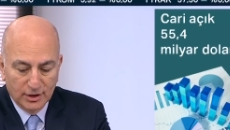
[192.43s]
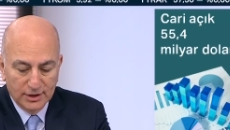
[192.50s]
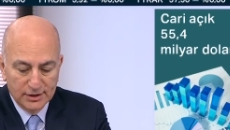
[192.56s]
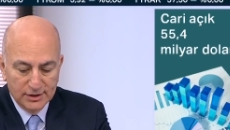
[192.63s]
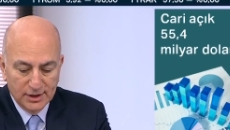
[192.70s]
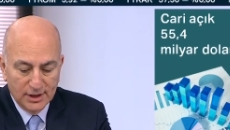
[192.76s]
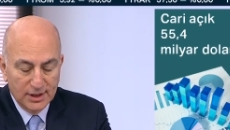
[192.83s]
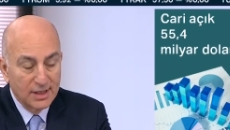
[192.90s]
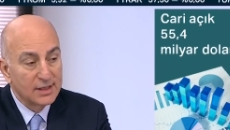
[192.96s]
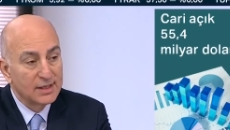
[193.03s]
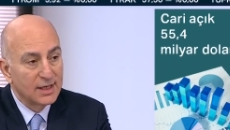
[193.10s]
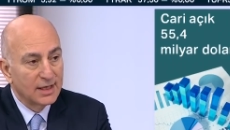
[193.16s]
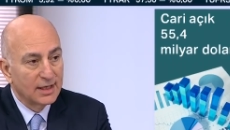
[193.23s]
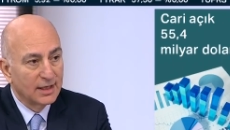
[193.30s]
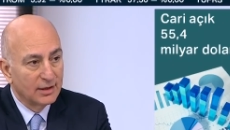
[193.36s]
alırsak
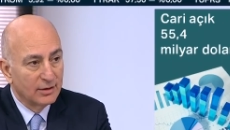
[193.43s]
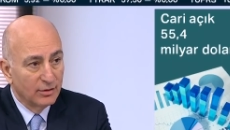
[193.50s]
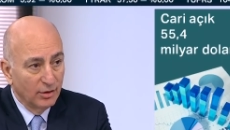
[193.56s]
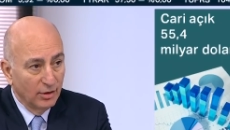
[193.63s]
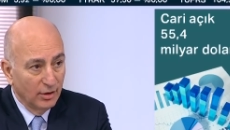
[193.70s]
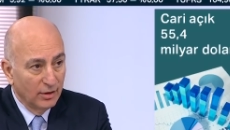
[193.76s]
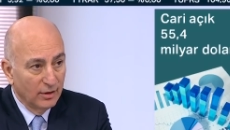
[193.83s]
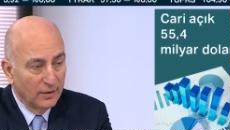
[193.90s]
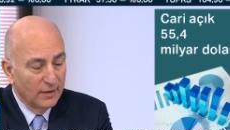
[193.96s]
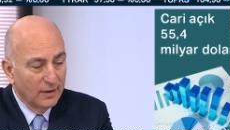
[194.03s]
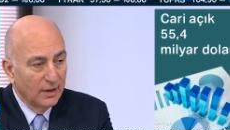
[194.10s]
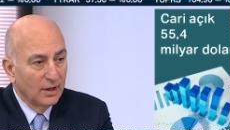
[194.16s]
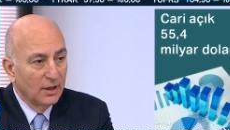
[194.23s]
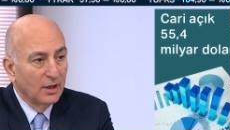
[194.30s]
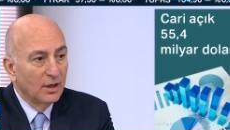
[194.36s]
7'ye geliyor.
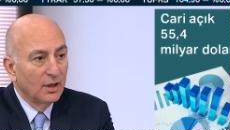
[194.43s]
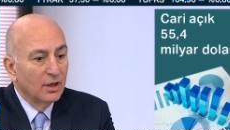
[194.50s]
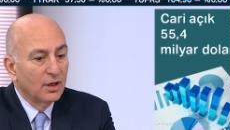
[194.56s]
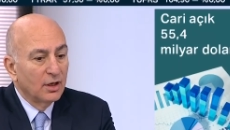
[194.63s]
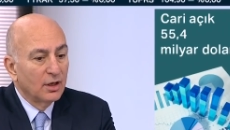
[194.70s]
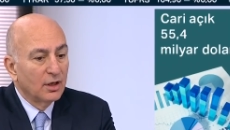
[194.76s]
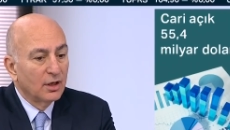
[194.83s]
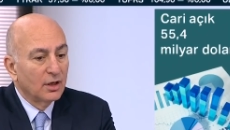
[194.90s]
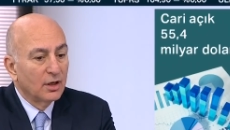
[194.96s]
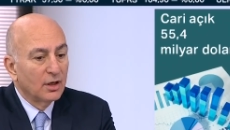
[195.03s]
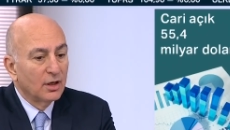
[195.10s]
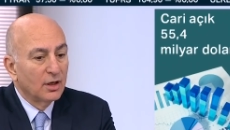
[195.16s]
Ee, Gayri